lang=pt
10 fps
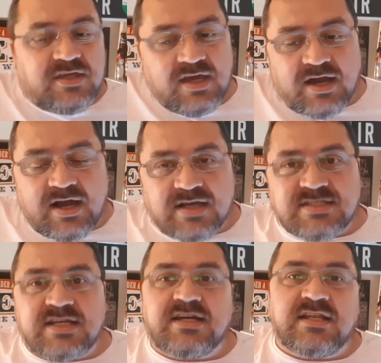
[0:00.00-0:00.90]
que a, a
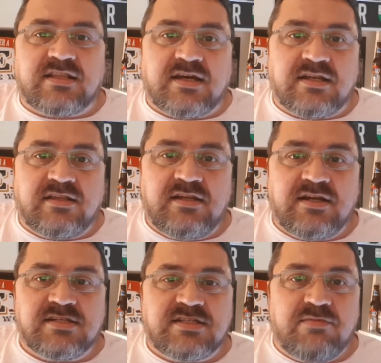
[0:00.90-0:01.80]
secretária
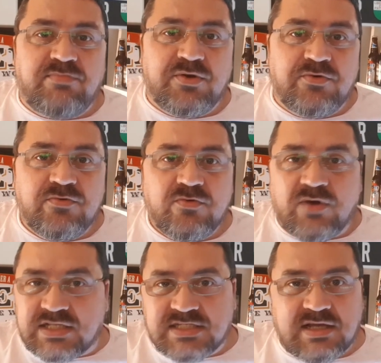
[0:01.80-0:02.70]
dele recebeu o
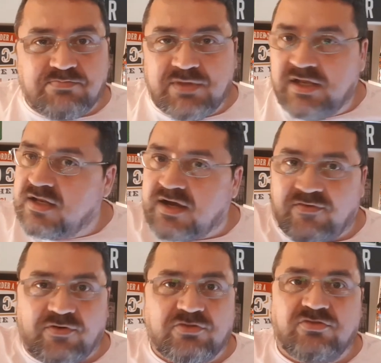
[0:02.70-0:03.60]
WhatsApp dele, com
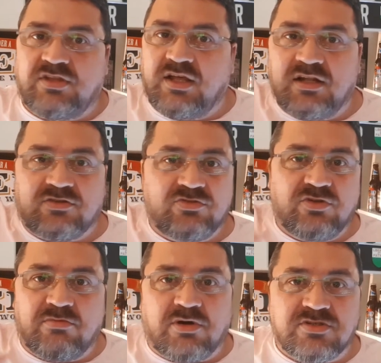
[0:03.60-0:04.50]
a foto dele, tudo
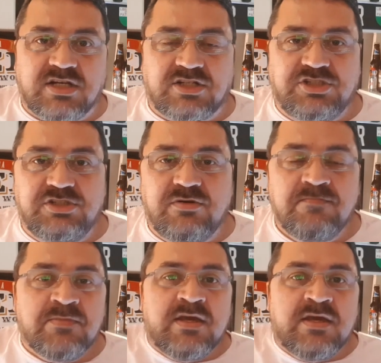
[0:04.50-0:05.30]
normal, certinho.